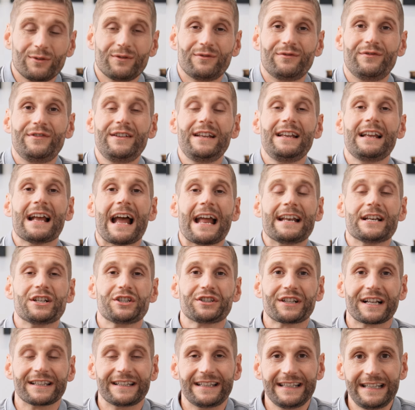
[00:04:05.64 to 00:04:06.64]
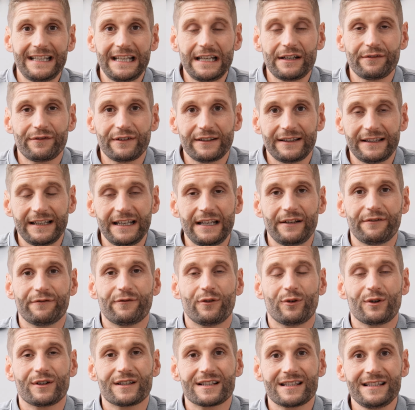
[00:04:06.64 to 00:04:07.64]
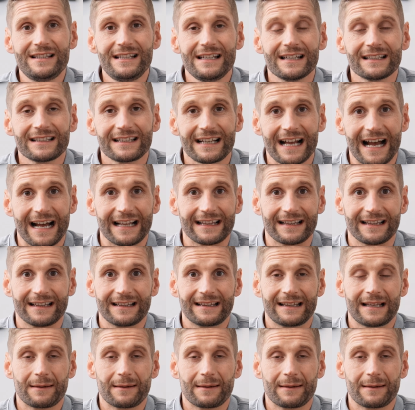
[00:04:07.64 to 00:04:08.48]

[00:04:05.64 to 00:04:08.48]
und wie eine Strategie für dich funktionieren kann,